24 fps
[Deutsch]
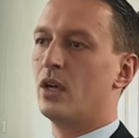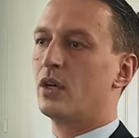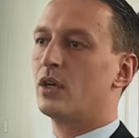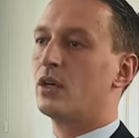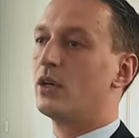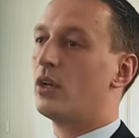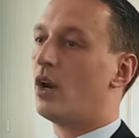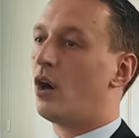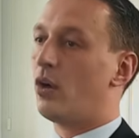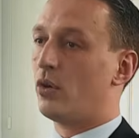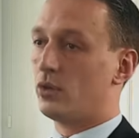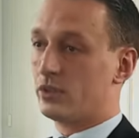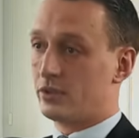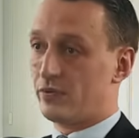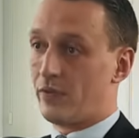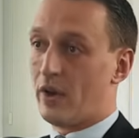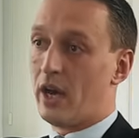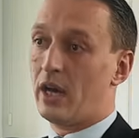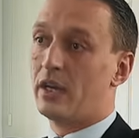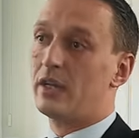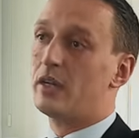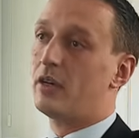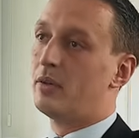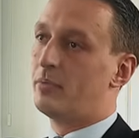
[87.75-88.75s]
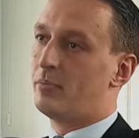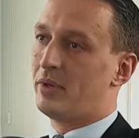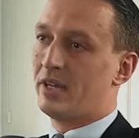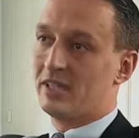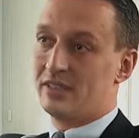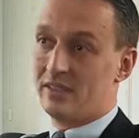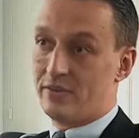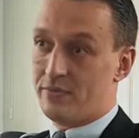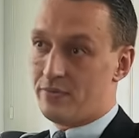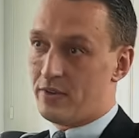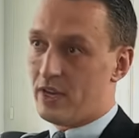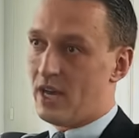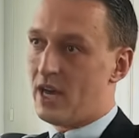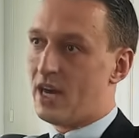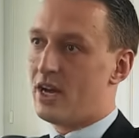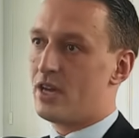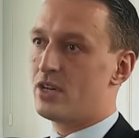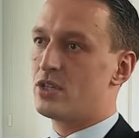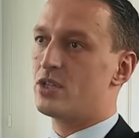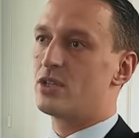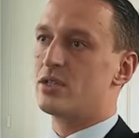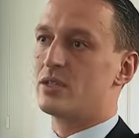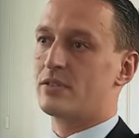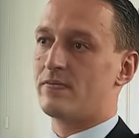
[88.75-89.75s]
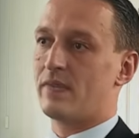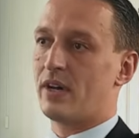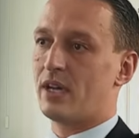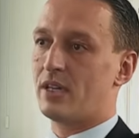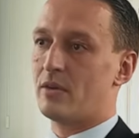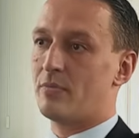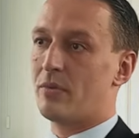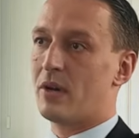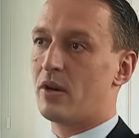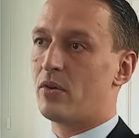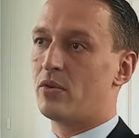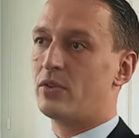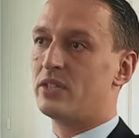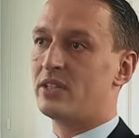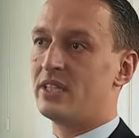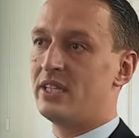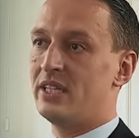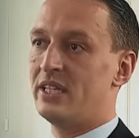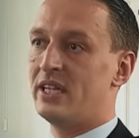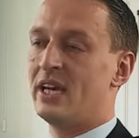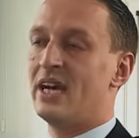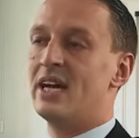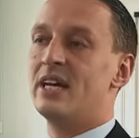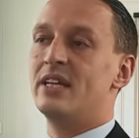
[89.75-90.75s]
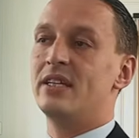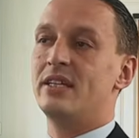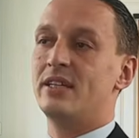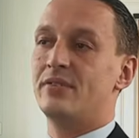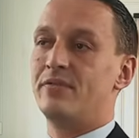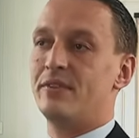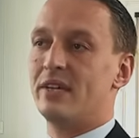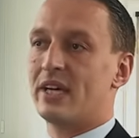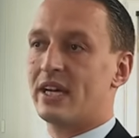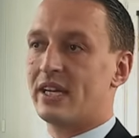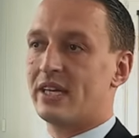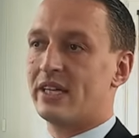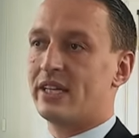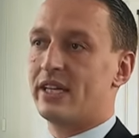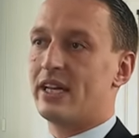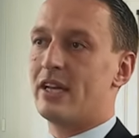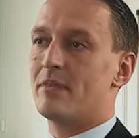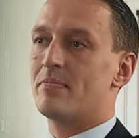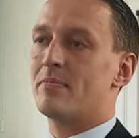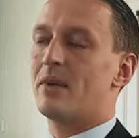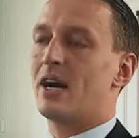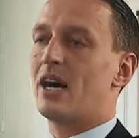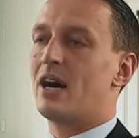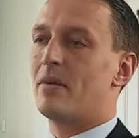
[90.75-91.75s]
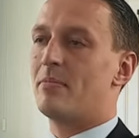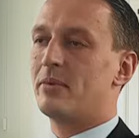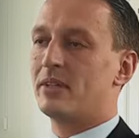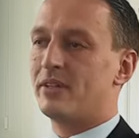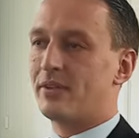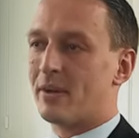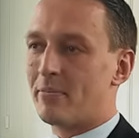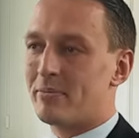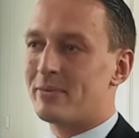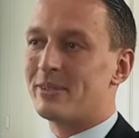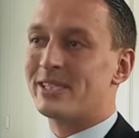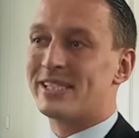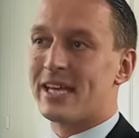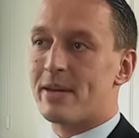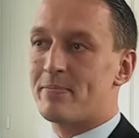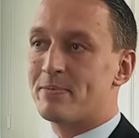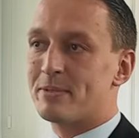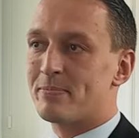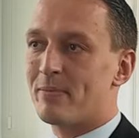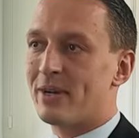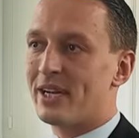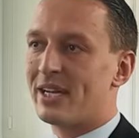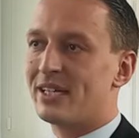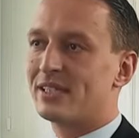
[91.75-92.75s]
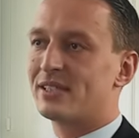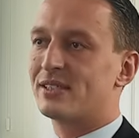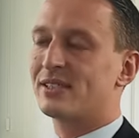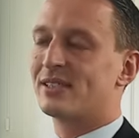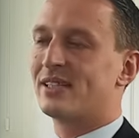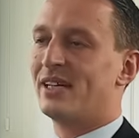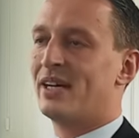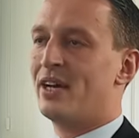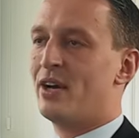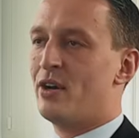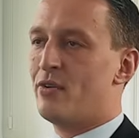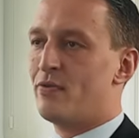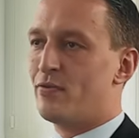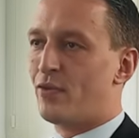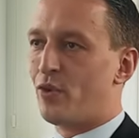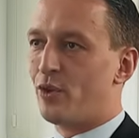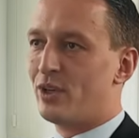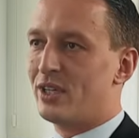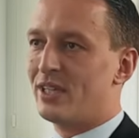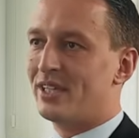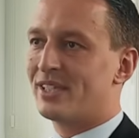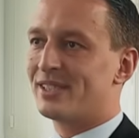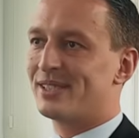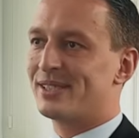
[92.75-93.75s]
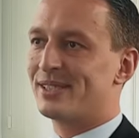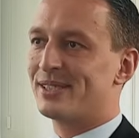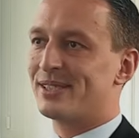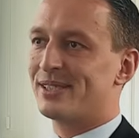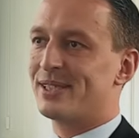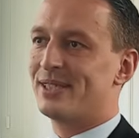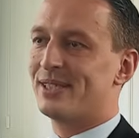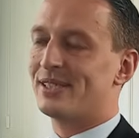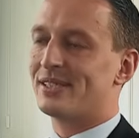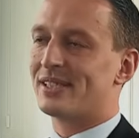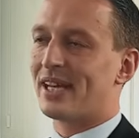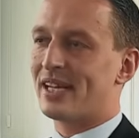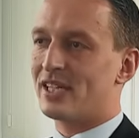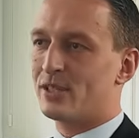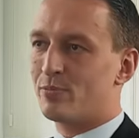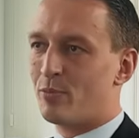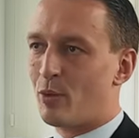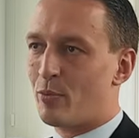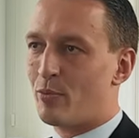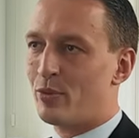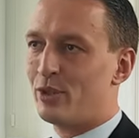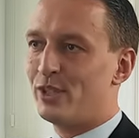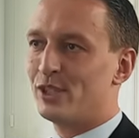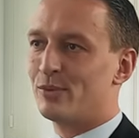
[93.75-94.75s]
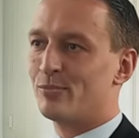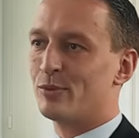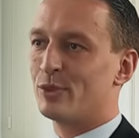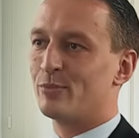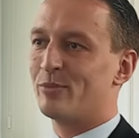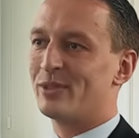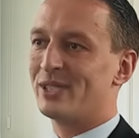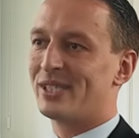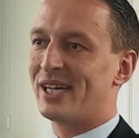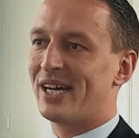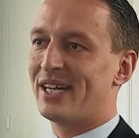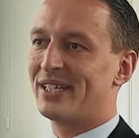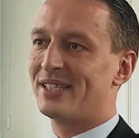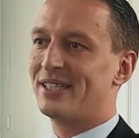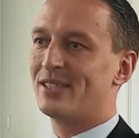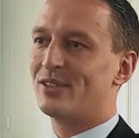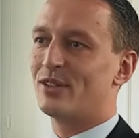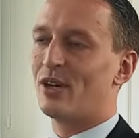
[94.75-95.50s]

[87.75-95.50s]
Genau, es war eine Persiflage, es war eine Parodie, die ich wiedergegeben habe. Ich habe mich selbst mal als freundliches Gesicht des Rechtspopulismus bezeichnet.